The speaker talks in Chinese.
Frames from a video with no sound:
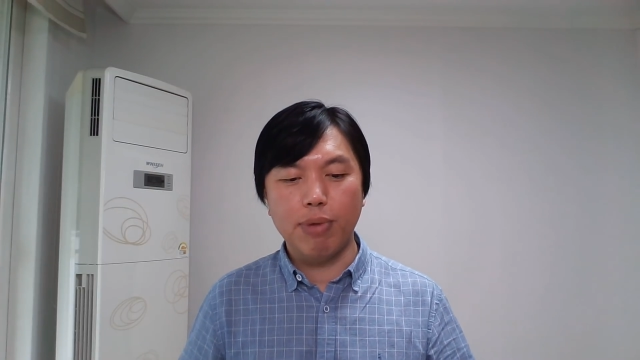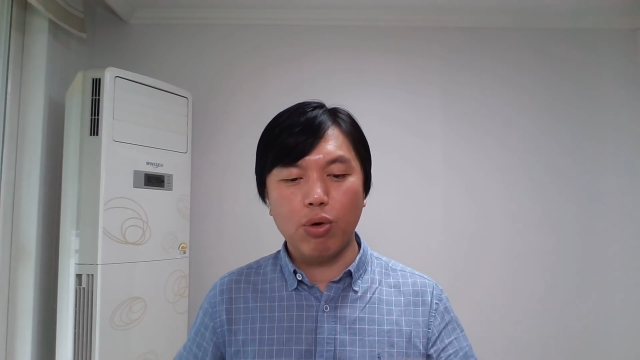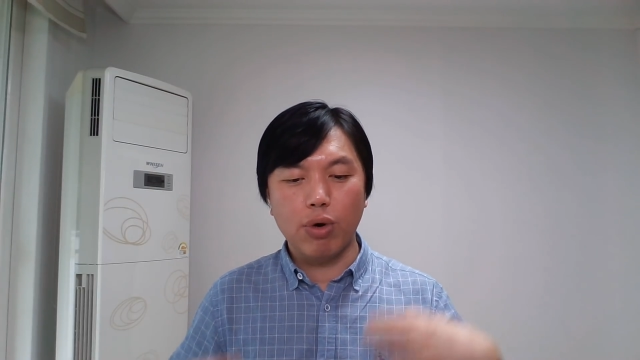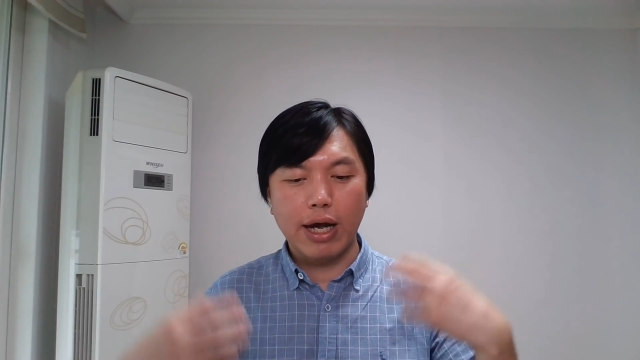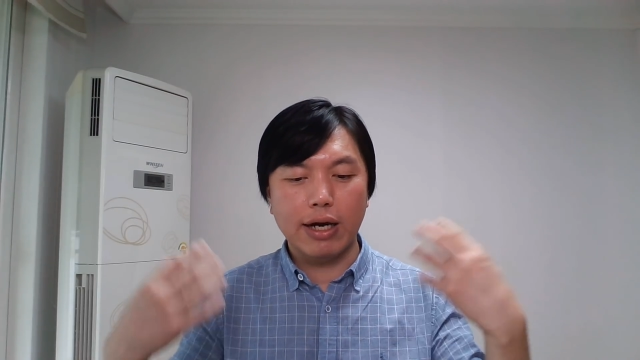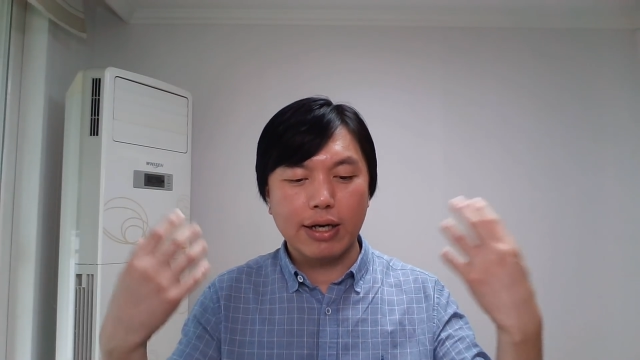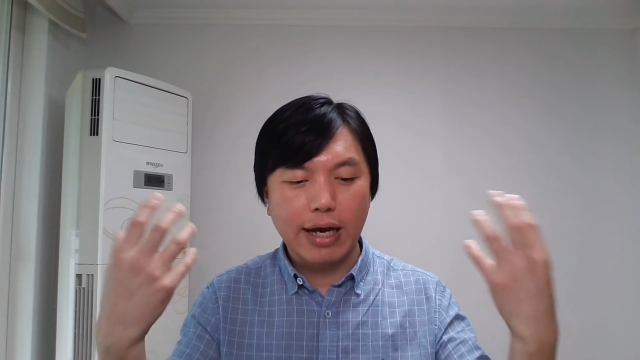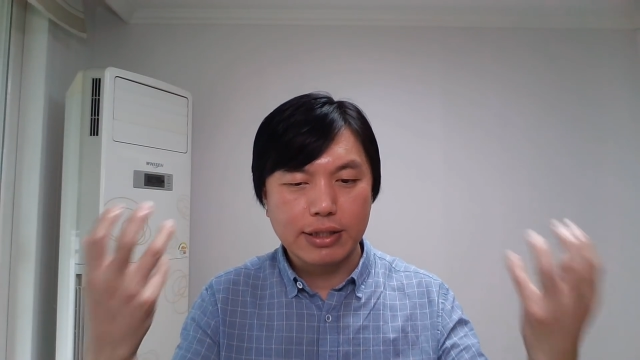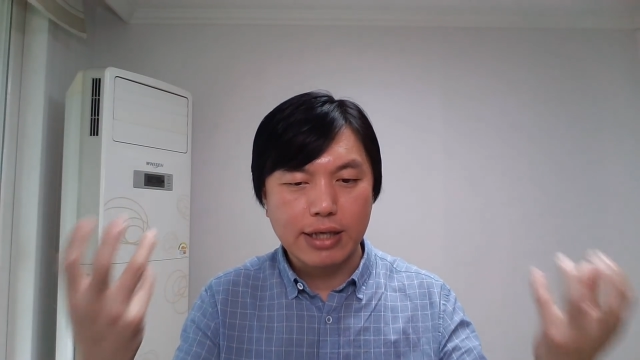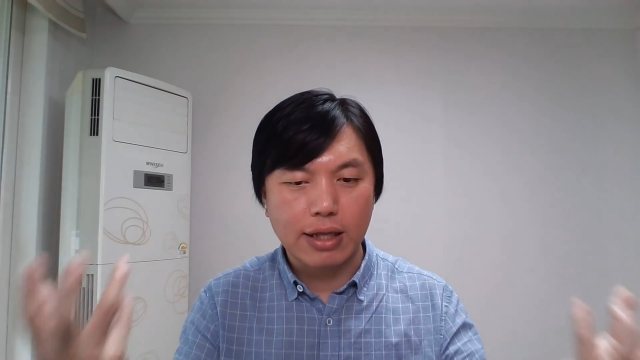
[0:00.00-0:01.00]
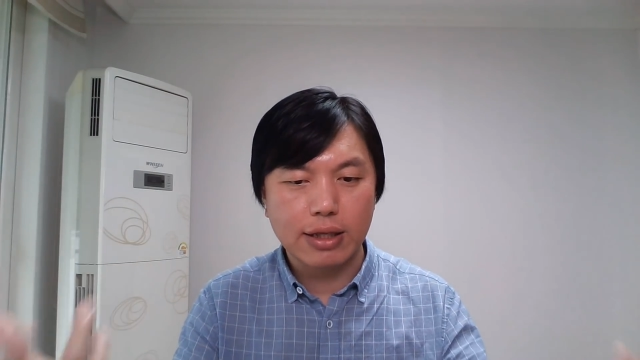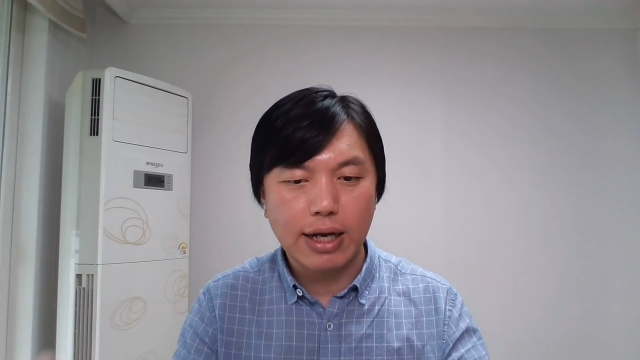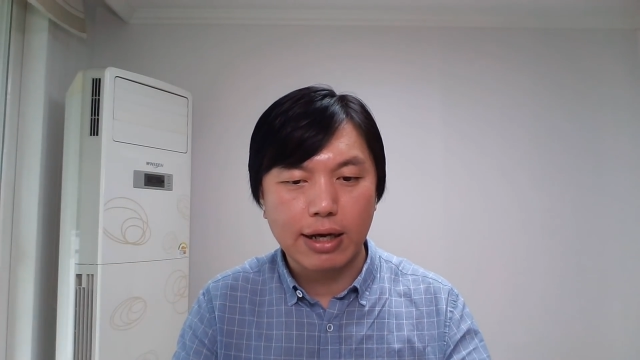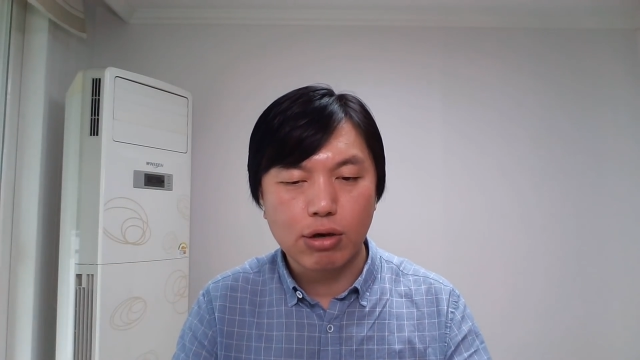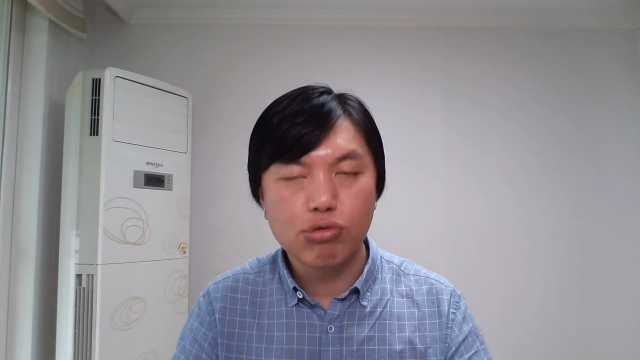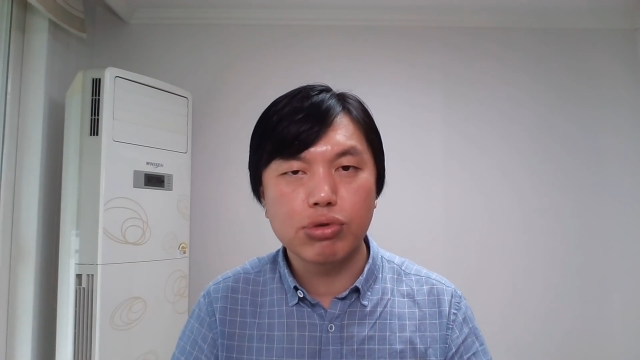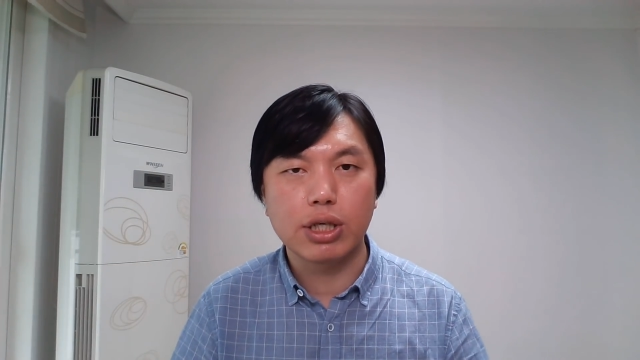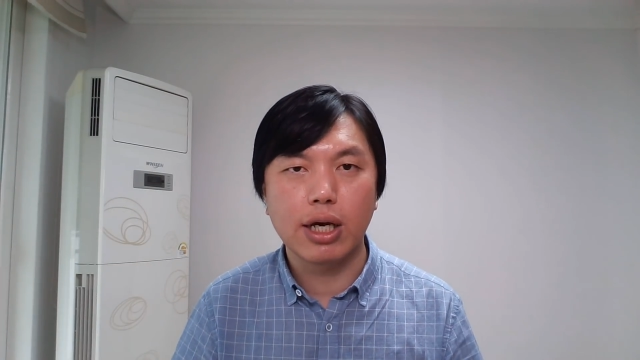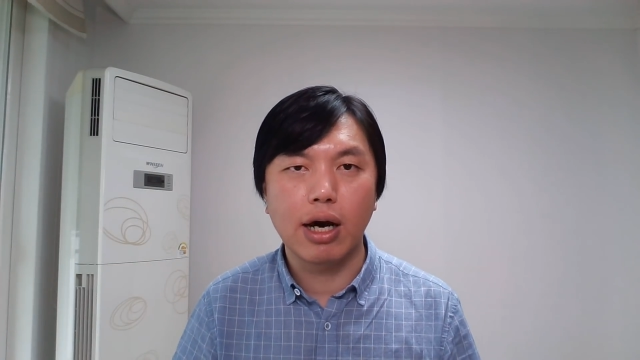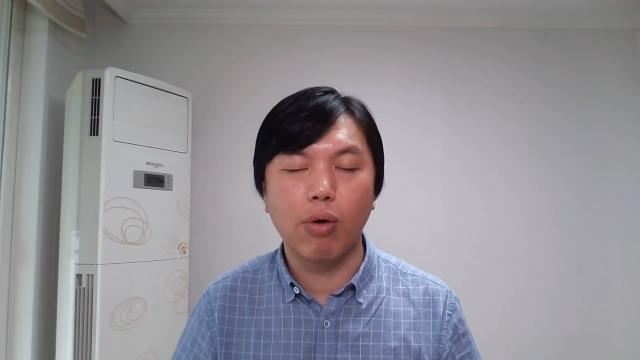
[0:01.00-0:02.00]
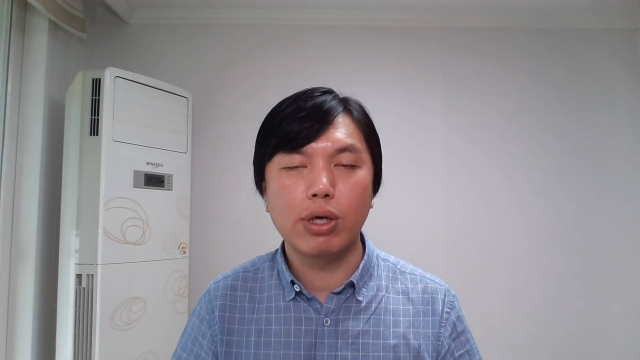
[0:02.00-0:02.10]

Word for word: 包括我开始开始讲的那两个故事也好，